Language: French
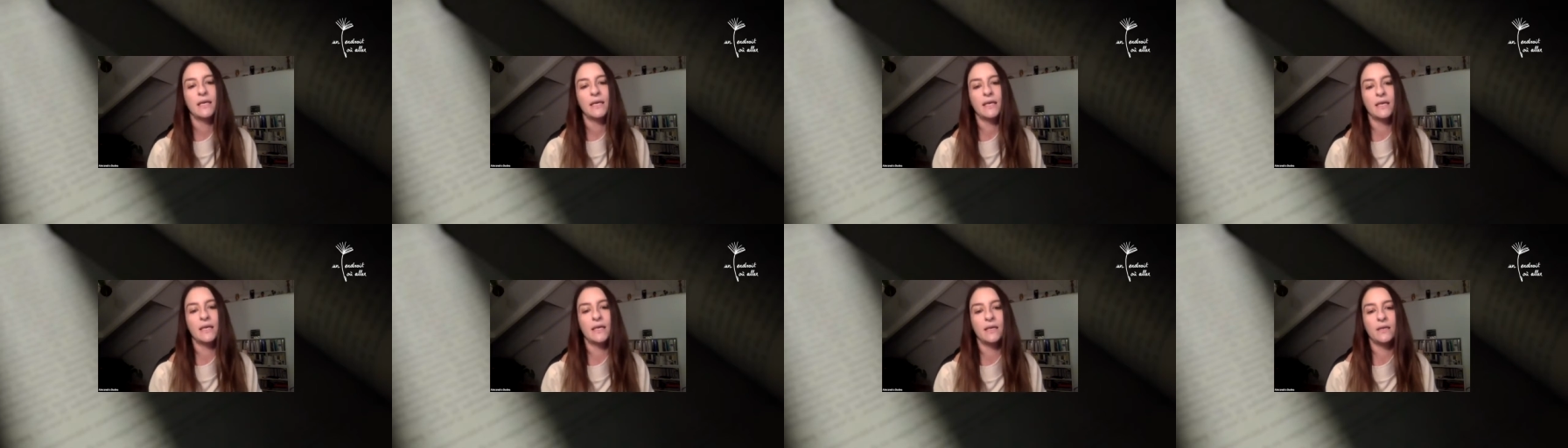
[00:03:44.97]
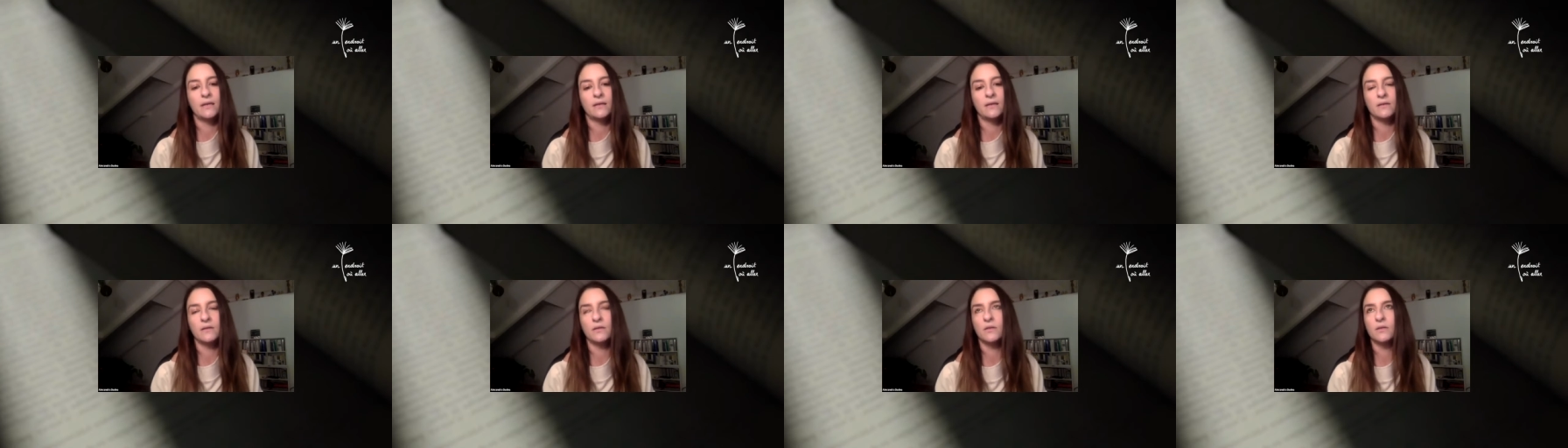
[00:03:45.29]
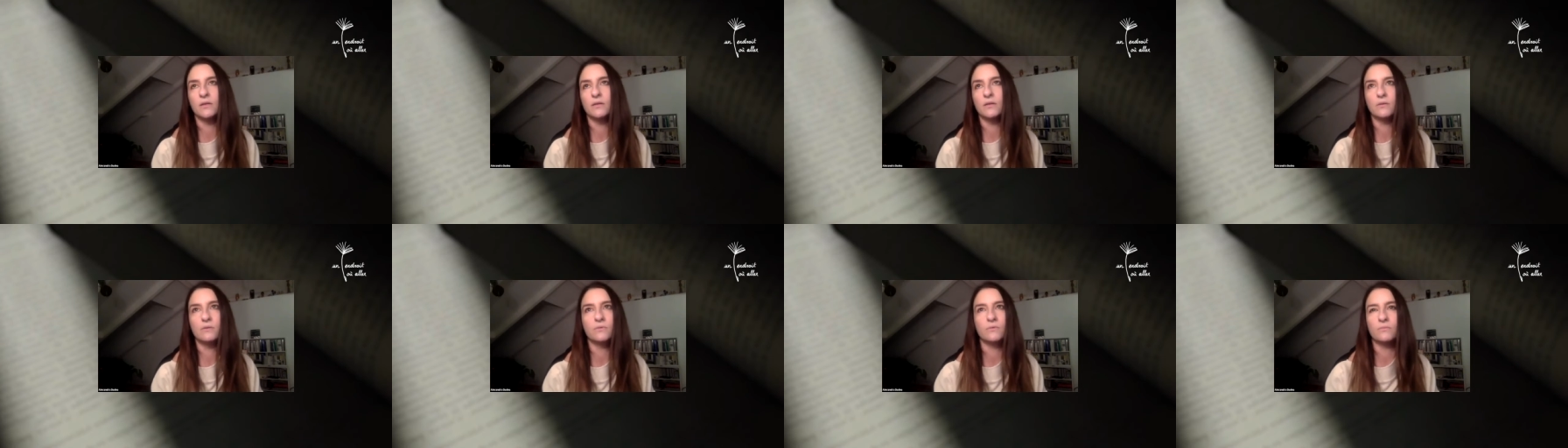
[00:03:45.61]
Et
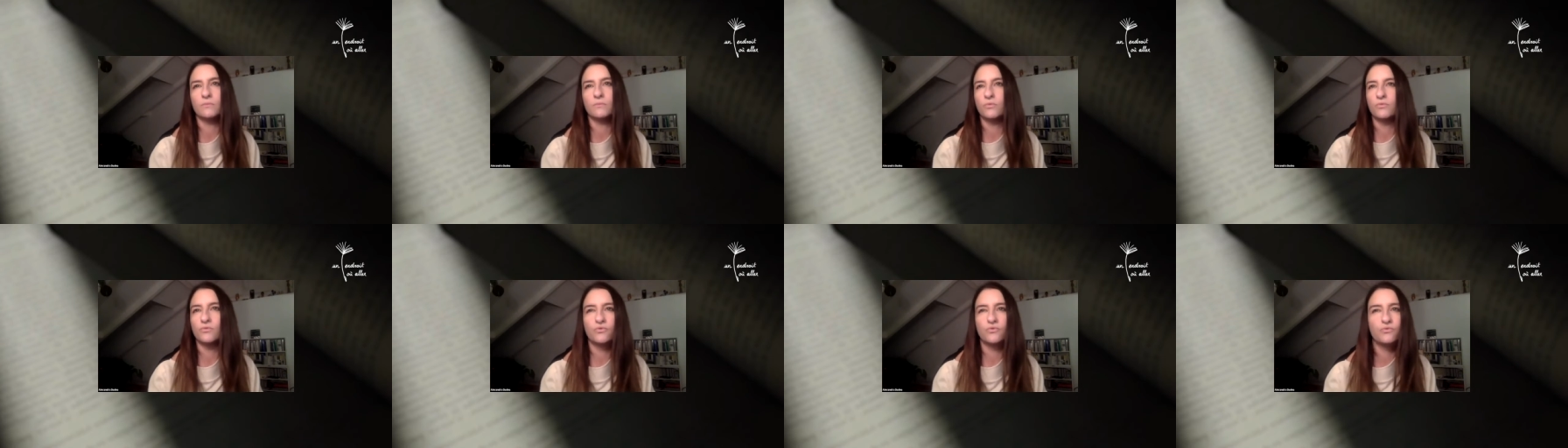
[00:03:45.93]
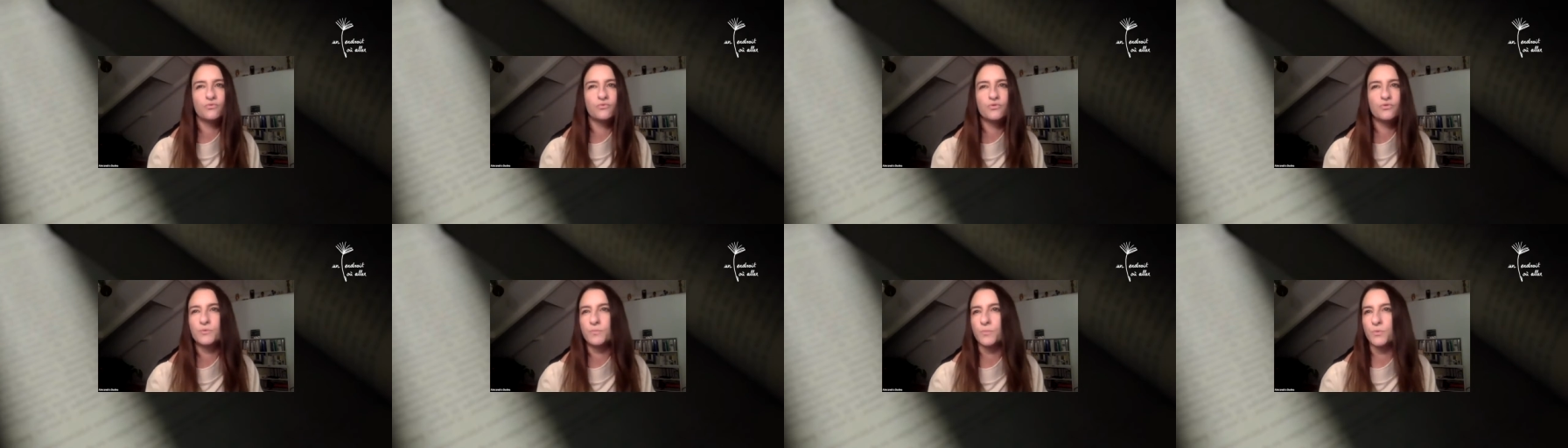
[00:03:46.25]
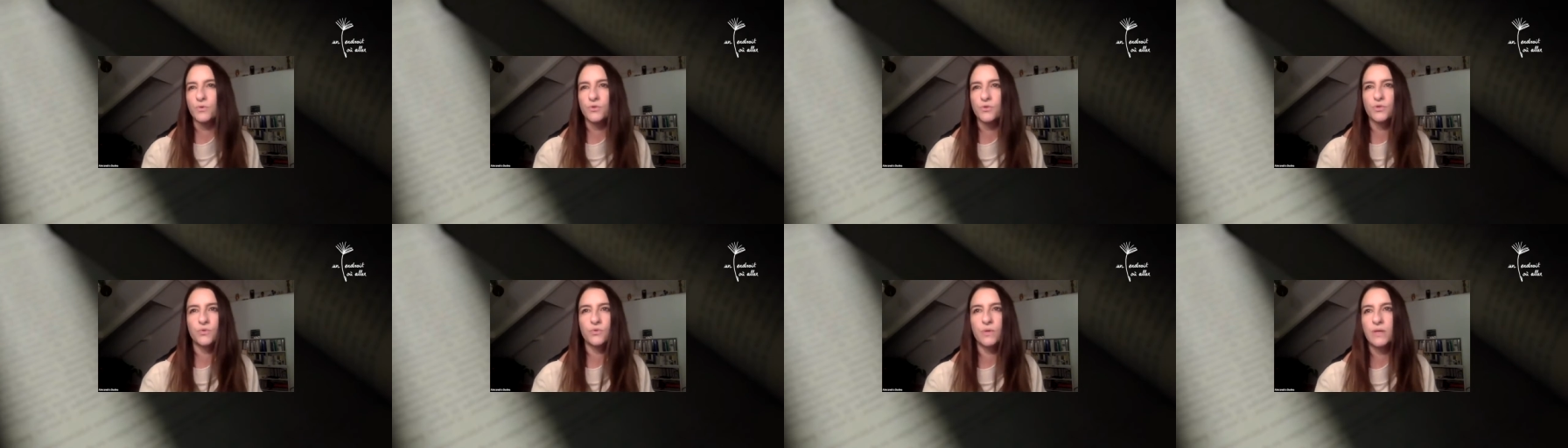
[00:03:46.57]
en euh, tout, je
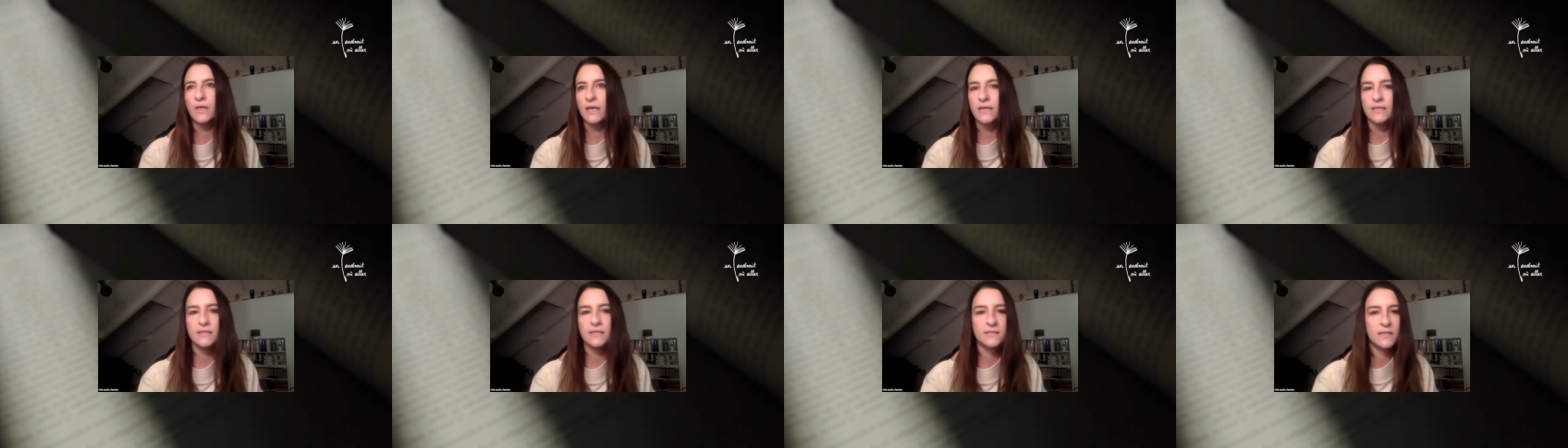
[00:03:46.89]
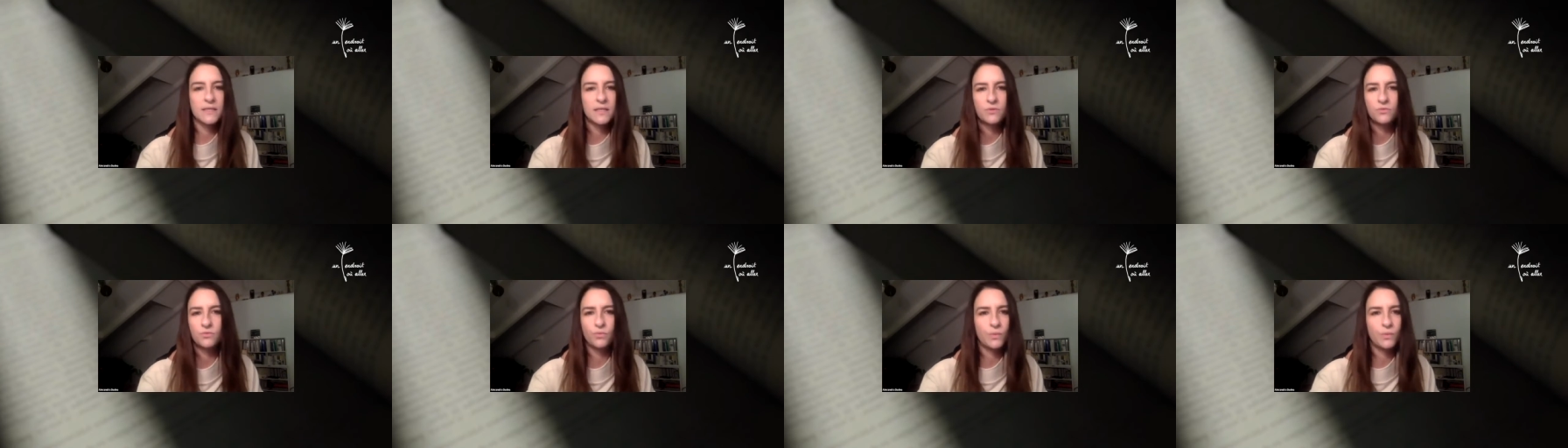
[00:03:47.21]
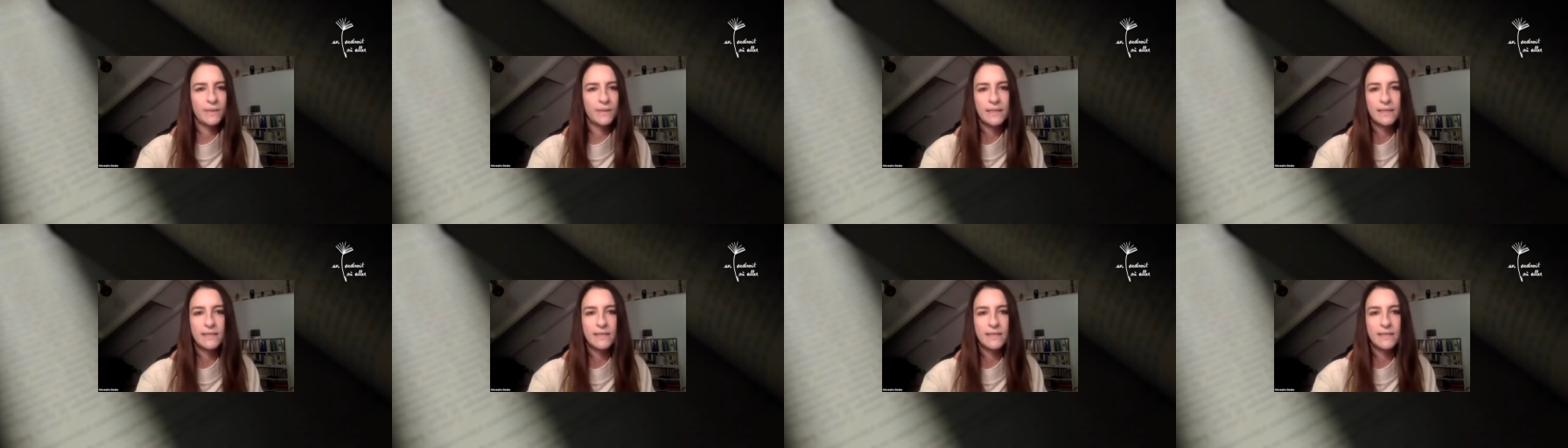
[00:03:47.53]
pense qu'il y a sept ou huit